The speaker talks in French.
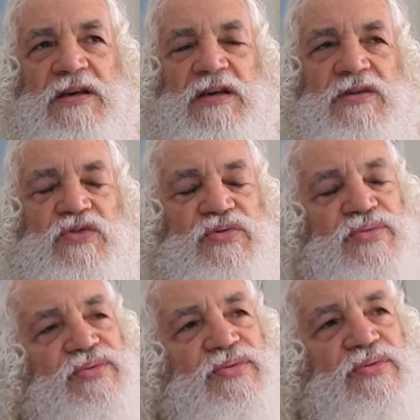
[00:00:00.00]
et
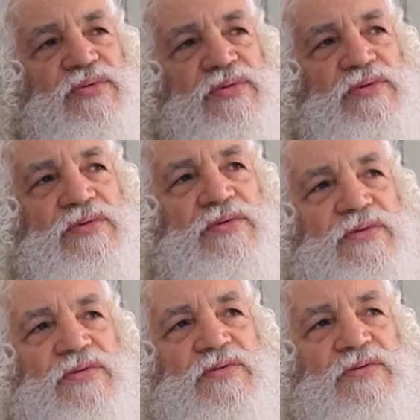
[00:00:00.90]
tu
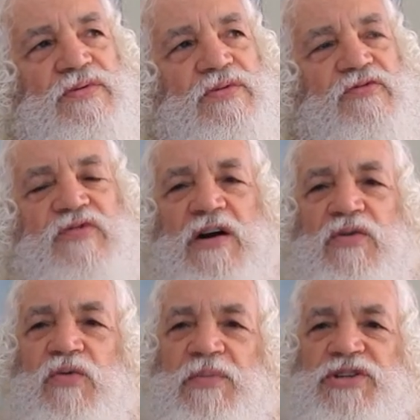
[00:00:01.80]
te
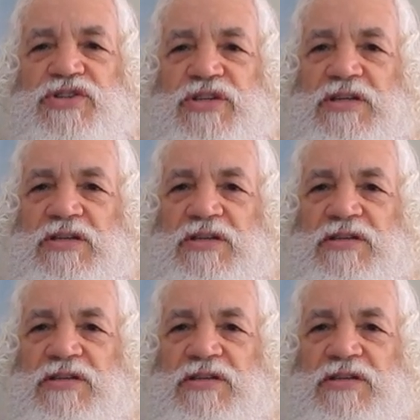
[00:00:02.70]
vois obligé